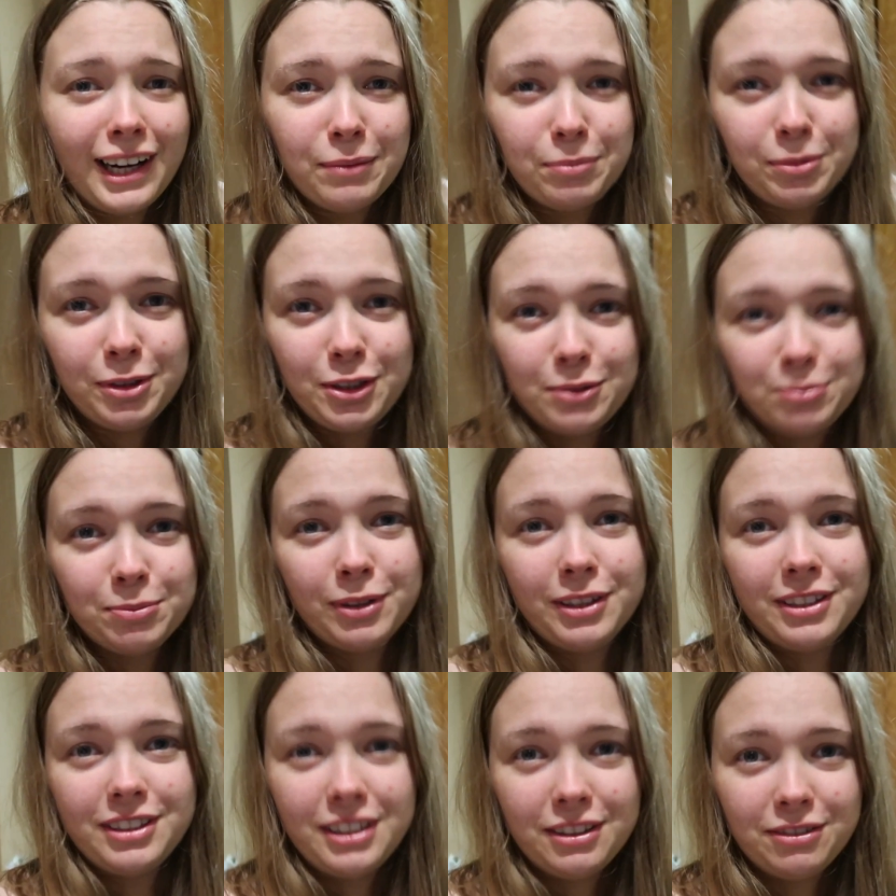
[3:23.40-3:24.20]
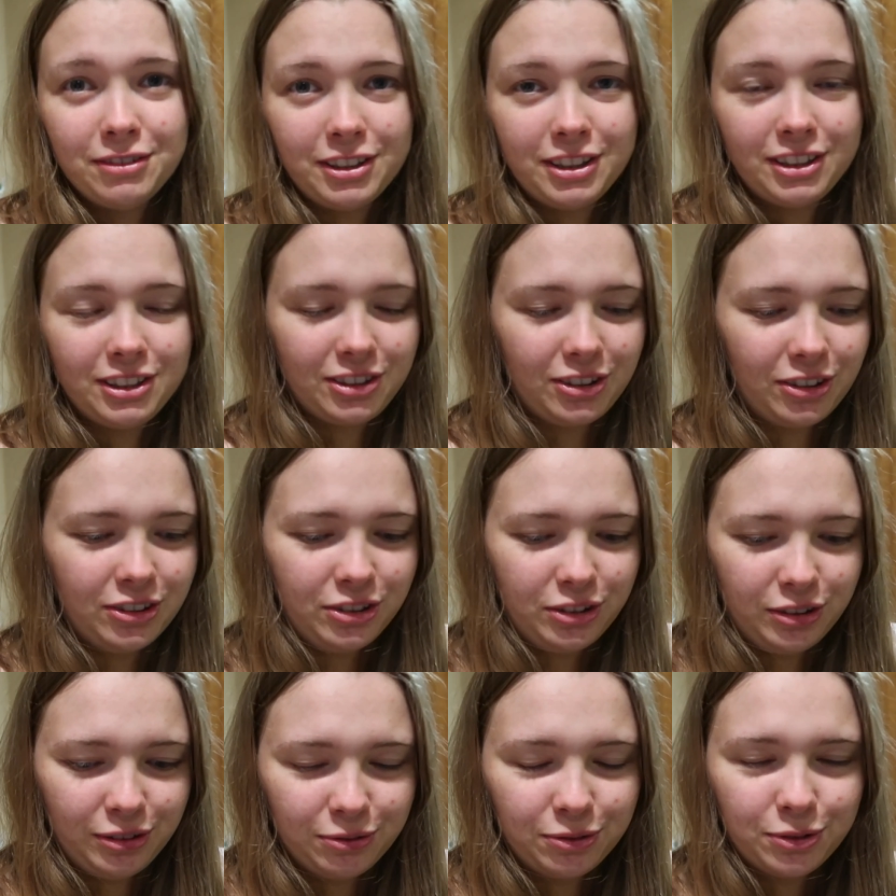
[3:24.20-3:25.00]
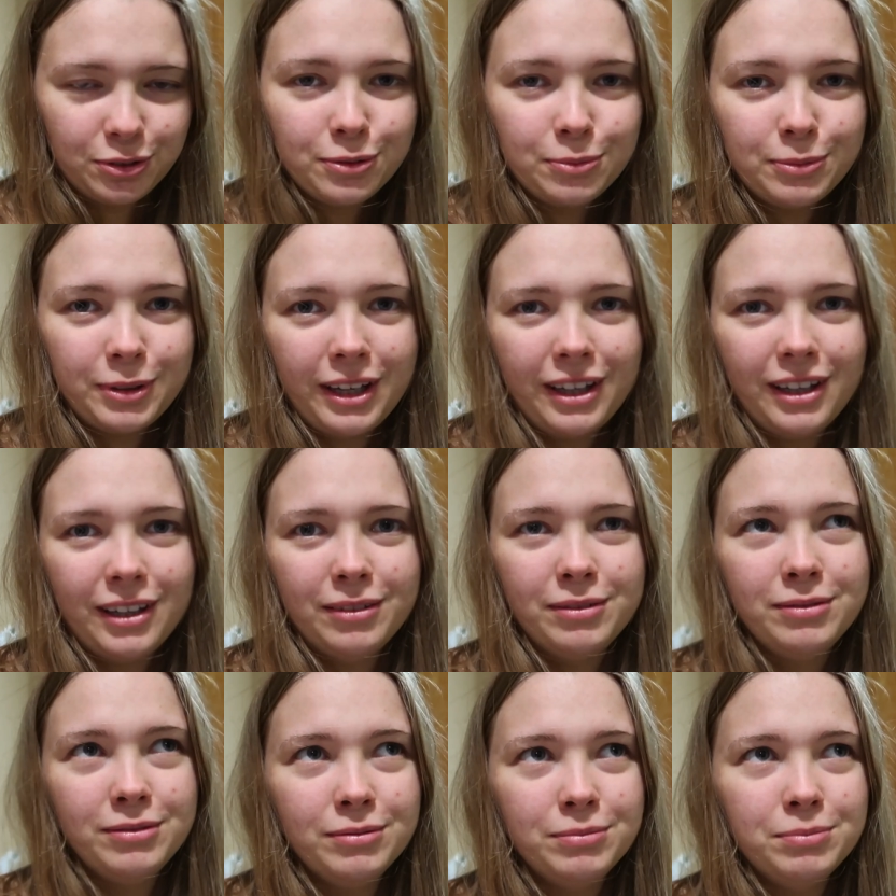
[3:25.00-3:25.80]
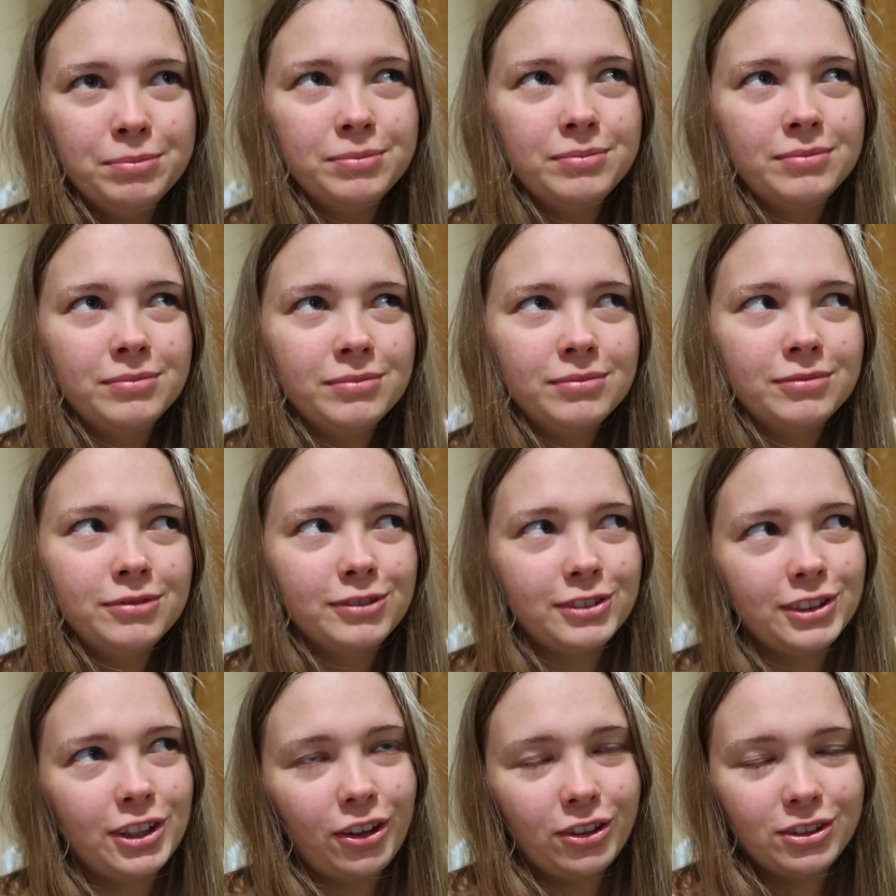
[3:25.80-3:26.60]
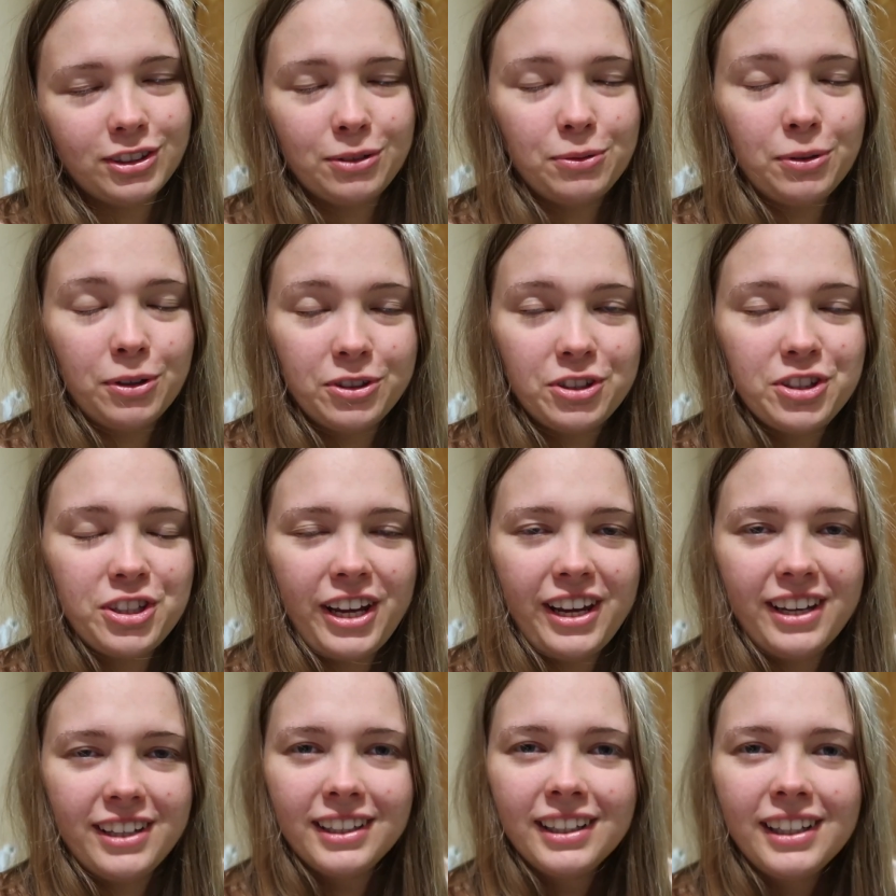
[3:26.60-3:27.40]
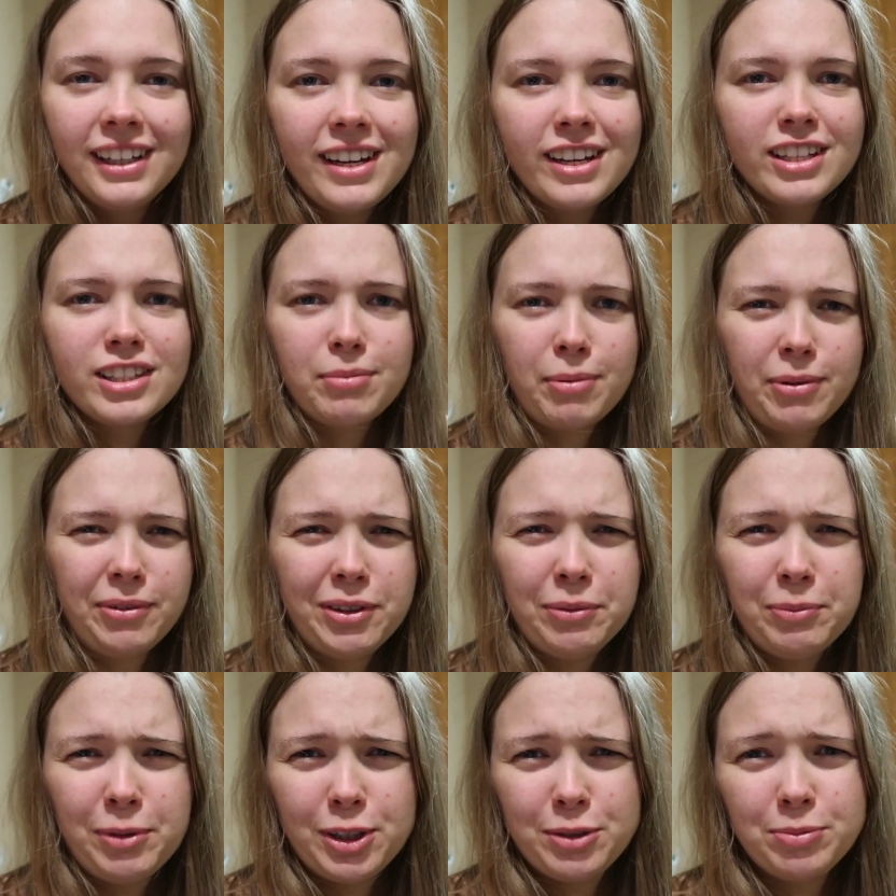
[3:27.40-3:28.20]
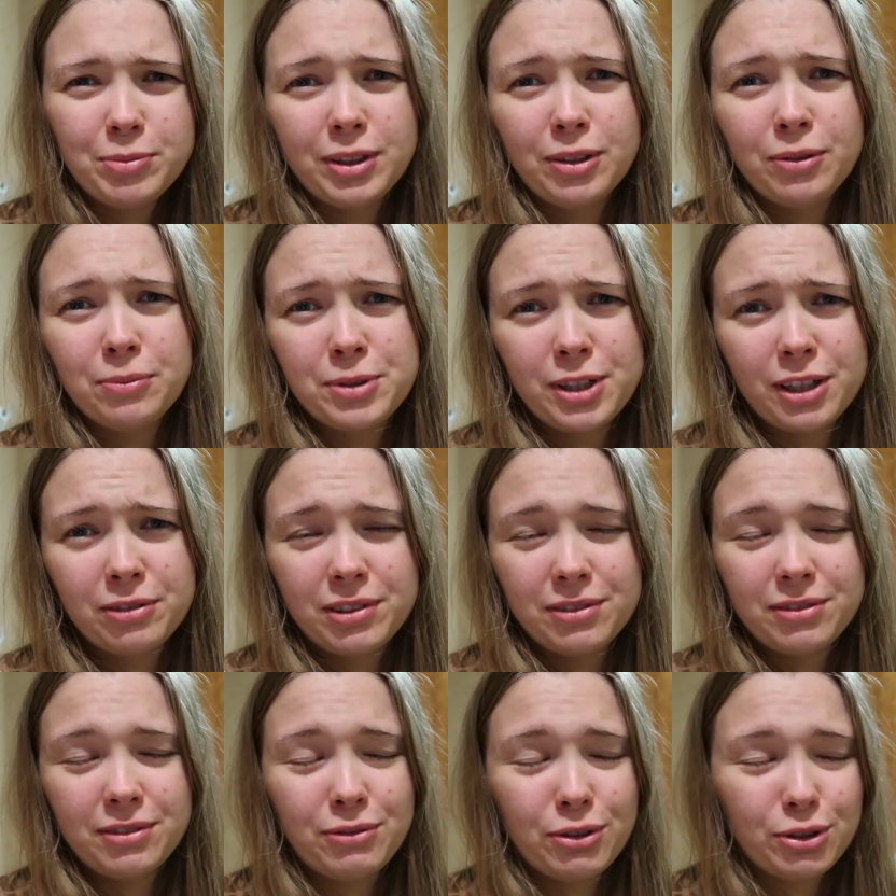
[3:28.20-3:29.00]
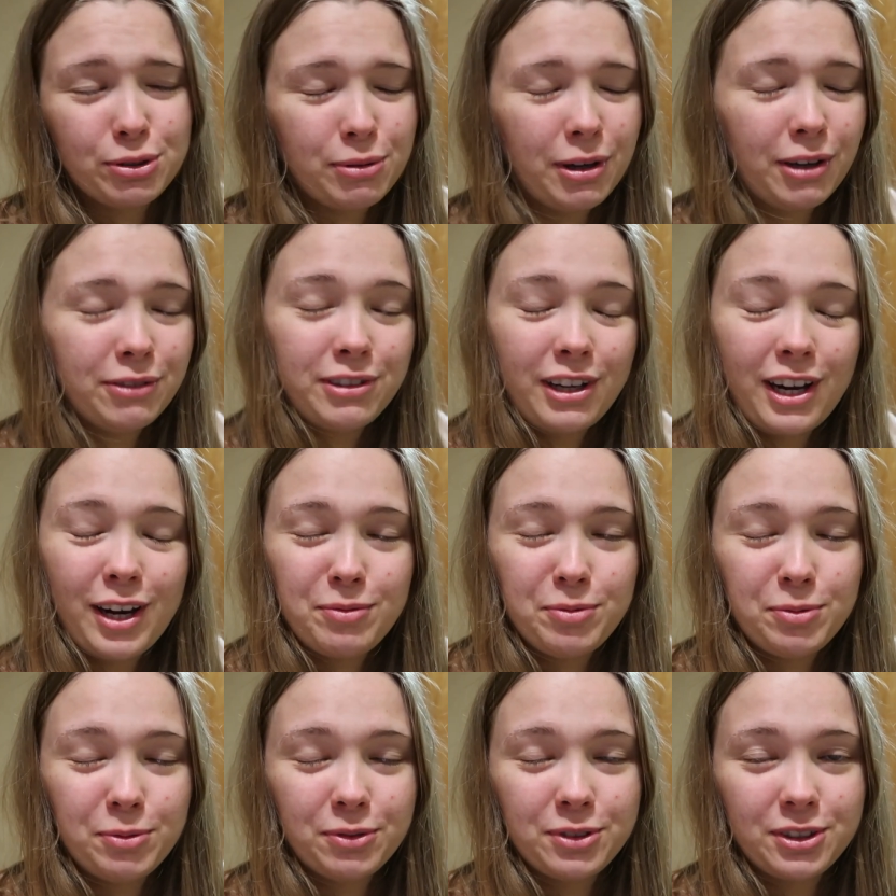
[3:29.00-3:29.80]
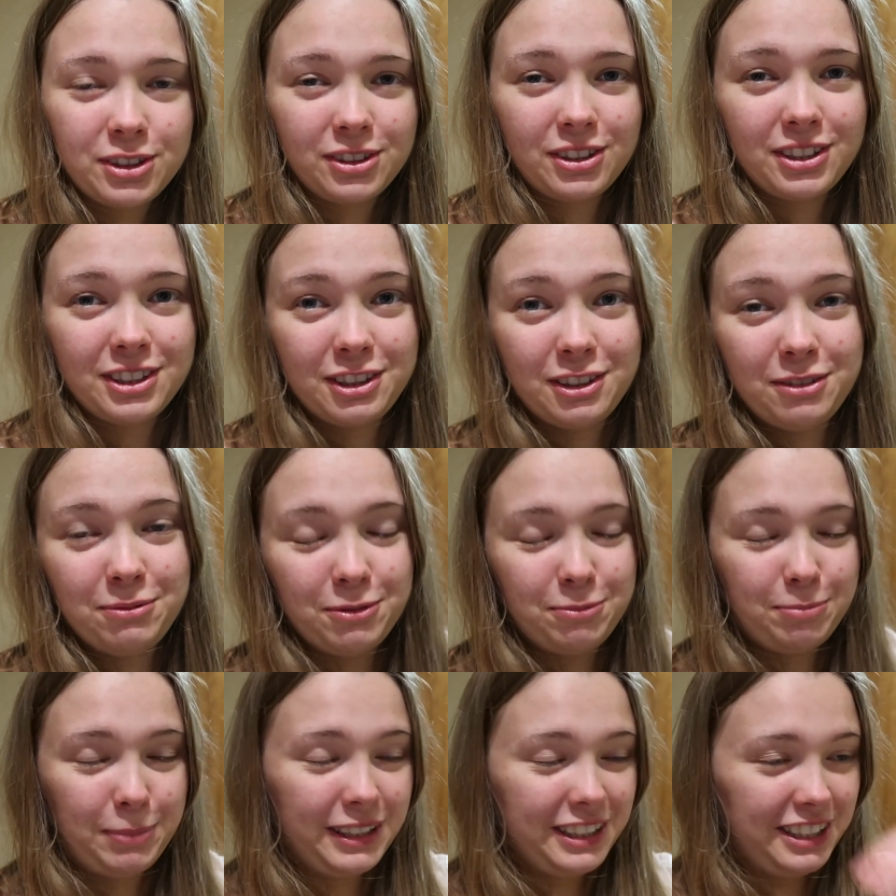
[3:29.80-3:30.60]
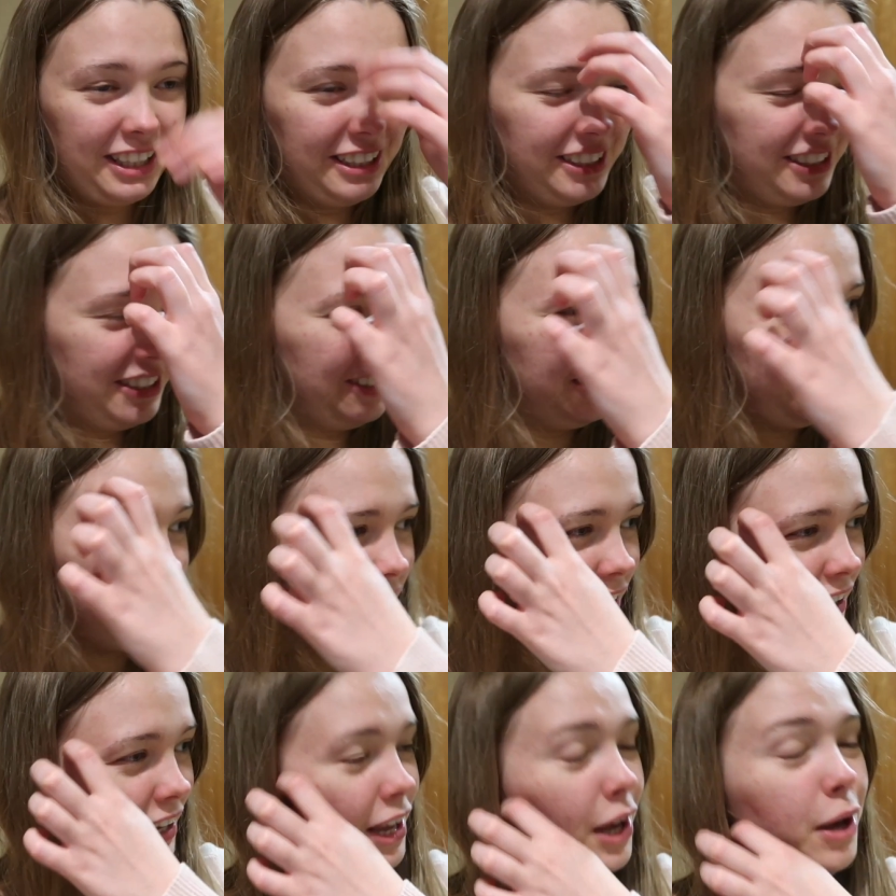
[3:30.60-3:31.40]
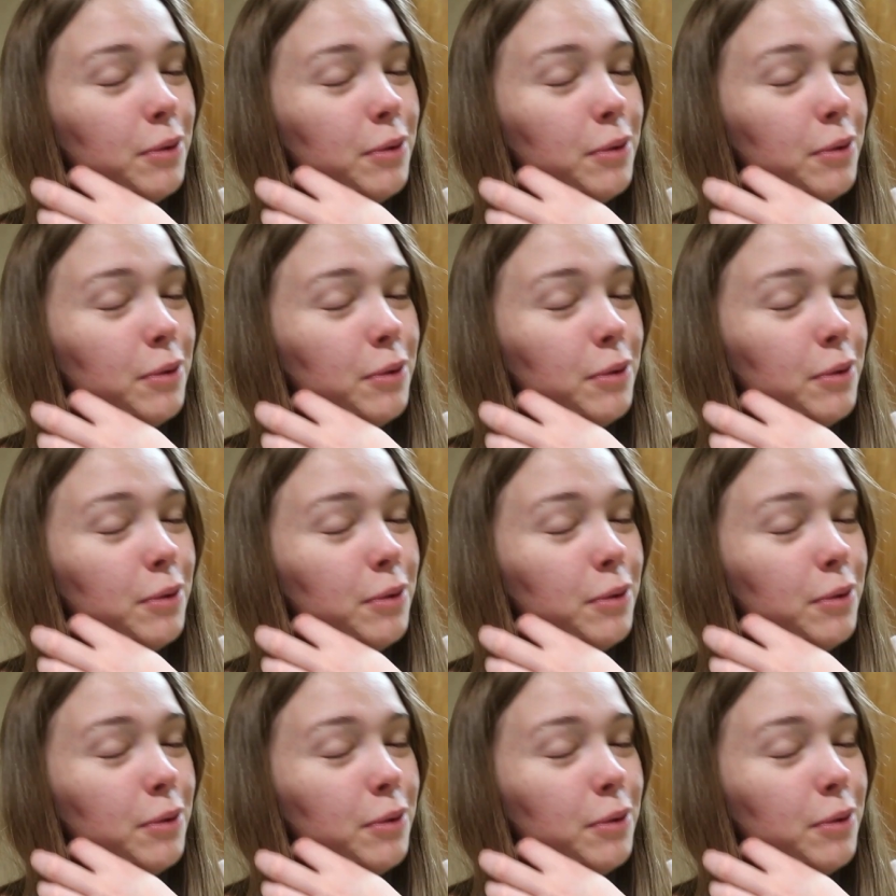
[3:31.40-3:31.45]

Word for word: ale byliśmy 9 godzin w sumie w drodze łącznie. Co prawda mieliśmy tą przerwę we Wrocławiu, ale mimo wszystko jesteśmy wpadnięci.